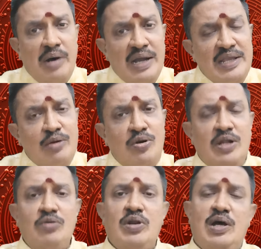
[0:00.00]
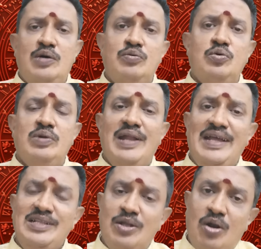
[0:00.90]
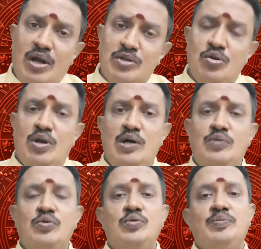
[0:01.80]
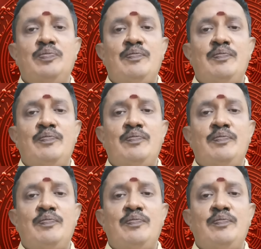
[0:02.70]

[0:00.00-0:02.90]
భాగ్యారూఢంలో రాహువు నైన్త్ లార్డ్తో రాహువు